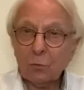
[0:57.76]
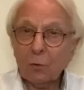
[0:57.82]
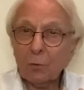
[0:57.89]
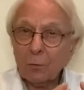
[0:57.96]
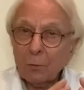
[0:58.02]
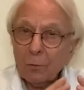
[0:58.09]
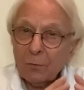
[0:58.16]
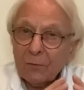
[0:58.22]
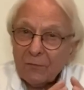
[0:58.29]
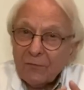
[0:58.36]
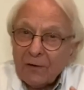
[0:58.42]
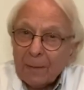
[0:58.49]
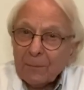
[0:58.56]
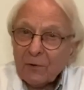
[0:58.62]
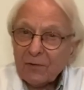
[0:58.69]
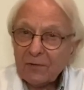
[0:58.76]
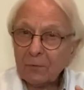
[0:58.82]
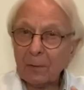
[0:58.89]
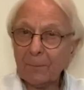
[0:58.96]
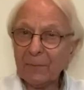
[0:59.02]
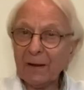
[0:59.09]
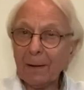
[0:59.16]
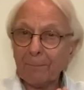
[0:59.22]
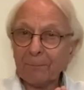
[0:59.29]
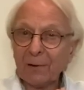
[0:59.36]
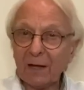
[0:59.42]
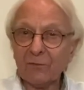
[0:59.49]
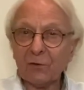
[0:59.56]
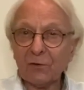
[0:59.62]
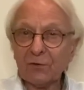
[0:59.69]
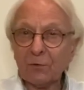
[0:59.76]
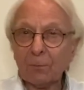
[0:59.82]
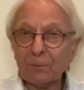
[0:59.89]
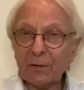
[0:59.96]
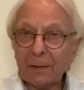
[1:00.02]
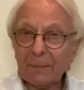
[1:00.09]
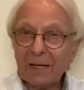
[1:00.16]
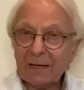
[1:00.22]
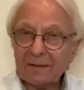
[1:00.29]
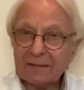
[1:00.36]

le vraiment ce qu'on appelle la prévention primaire,